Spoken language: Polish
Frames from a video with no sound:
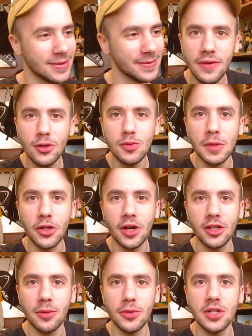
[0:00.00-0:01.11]
Wróćmy trochę
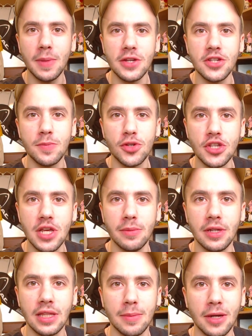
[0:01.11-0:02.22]
do może bardziej
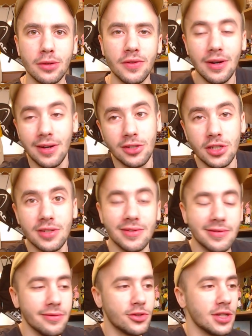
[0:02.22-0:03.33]
przyziemnych tematów. O, chociaż
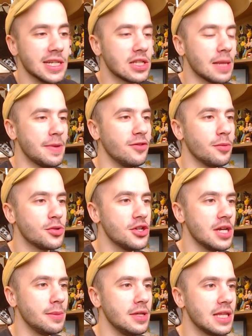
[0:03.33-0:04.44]
czy jest to na pewno
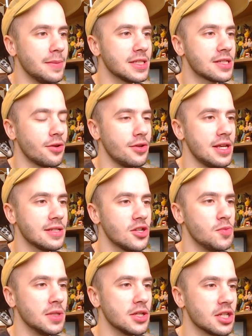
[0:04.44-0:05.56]
przyziemny temat, skoro nie
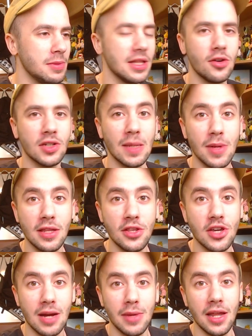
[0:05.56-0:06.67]
jesteśmy na Ziemi, tylko na
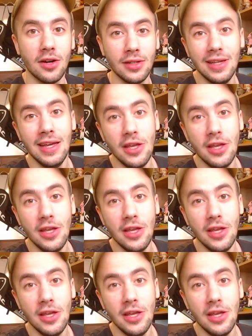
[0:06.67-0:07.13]
planecie Kameleon?